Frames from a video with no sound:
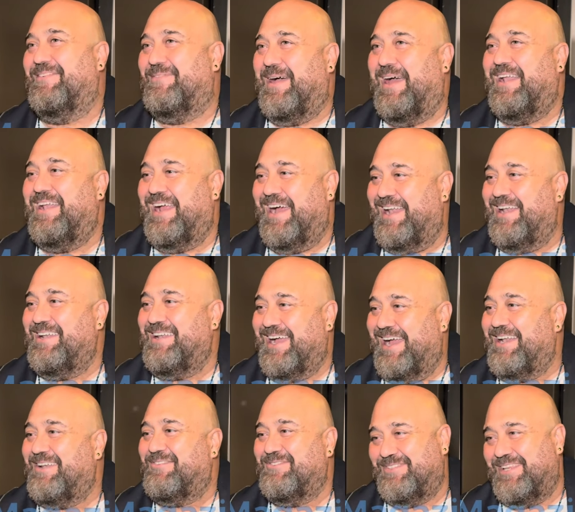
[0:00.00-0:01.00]
lal
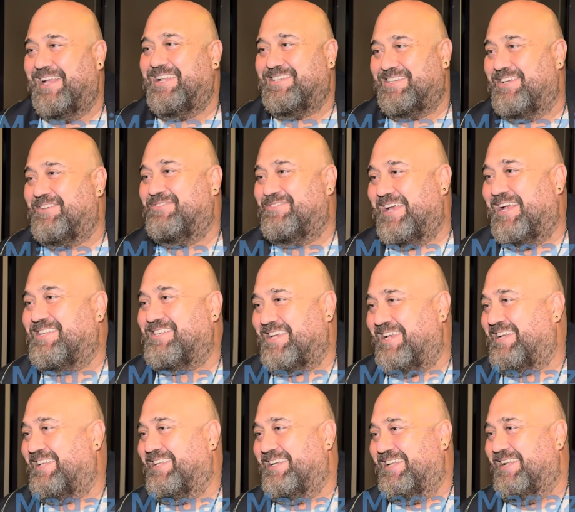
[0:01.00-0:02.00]
lal güzel şey güzel
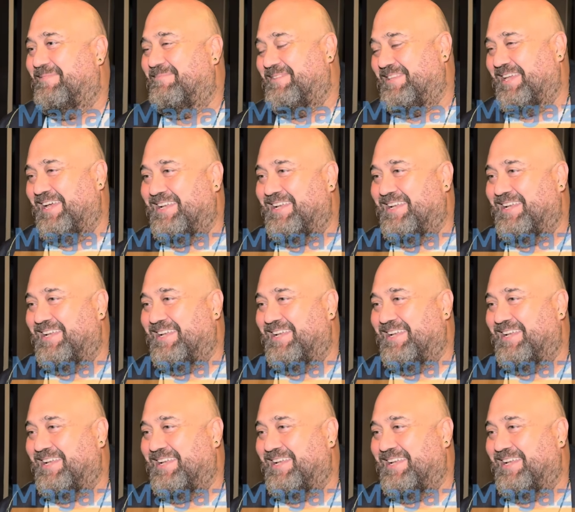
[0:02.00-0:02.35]
şarkılarından bir